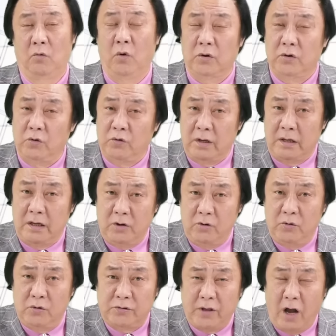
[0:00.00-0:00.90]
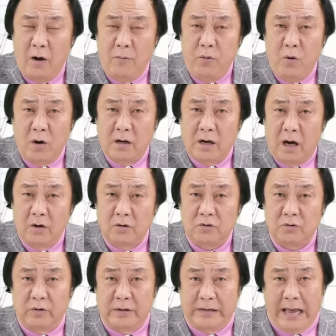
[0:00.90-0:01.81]
我都能一语道破告
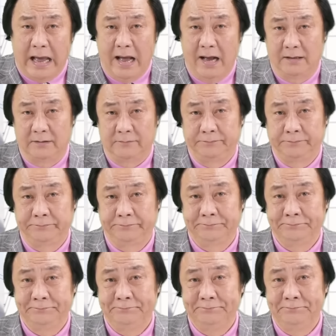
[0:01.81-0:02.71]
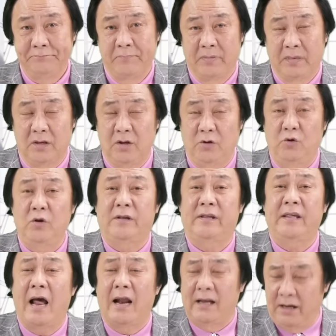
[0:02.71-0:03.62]
诉你啊。你去
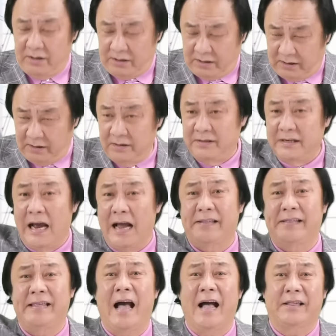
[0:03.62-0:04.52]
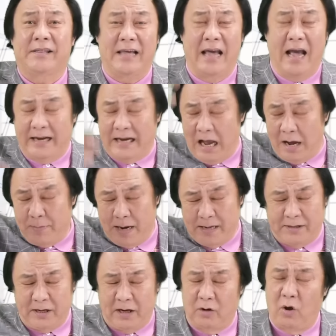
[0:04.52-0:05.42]
架那个支架，架起来干
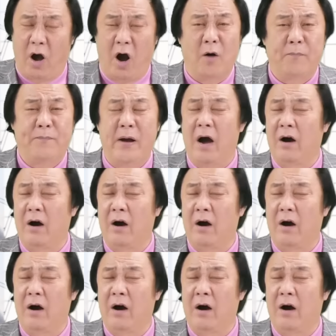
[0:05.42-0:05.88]
嘛？架的好